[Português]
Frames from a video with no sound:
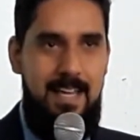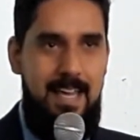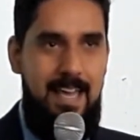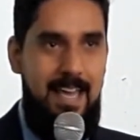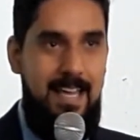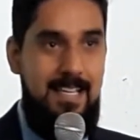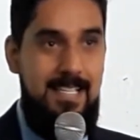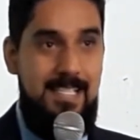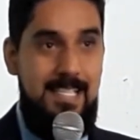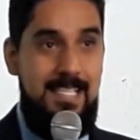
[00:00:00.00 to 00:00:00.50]

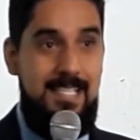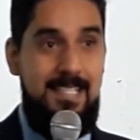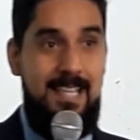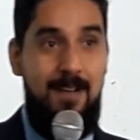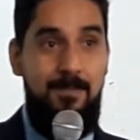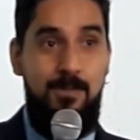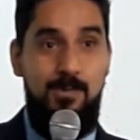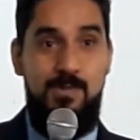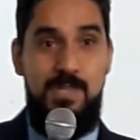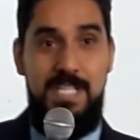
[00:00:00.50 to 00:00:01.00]
Eles
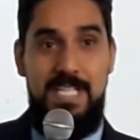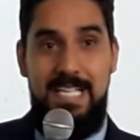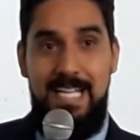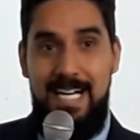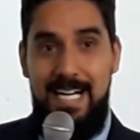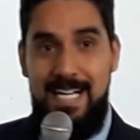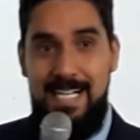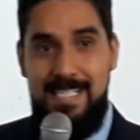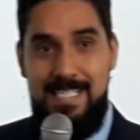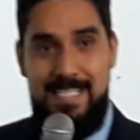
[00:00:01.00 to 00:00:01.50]
estavam
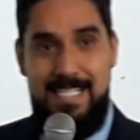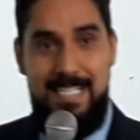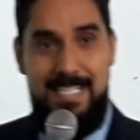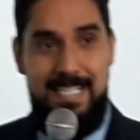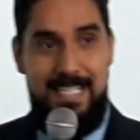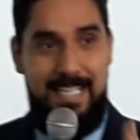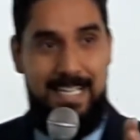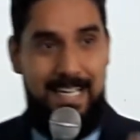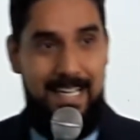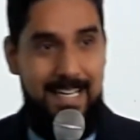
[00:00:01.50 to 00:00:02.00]
diante
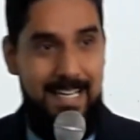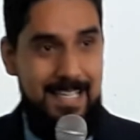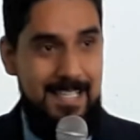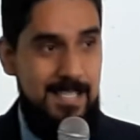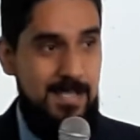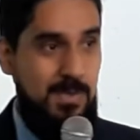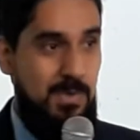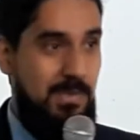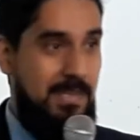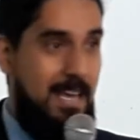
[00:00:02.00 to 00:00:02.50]
de
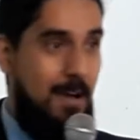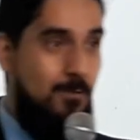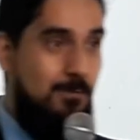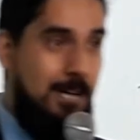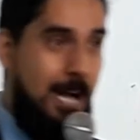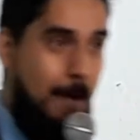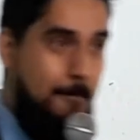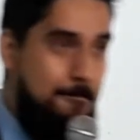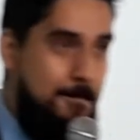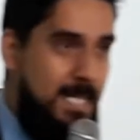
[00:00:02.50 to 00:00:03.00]
Cristo, que é o
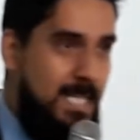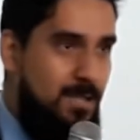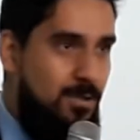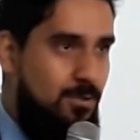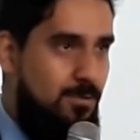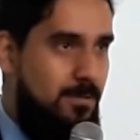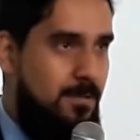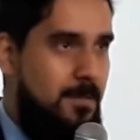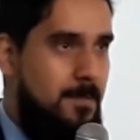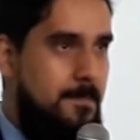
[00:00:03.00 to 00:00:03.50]

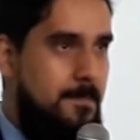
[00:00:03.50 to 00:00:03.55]
caminho,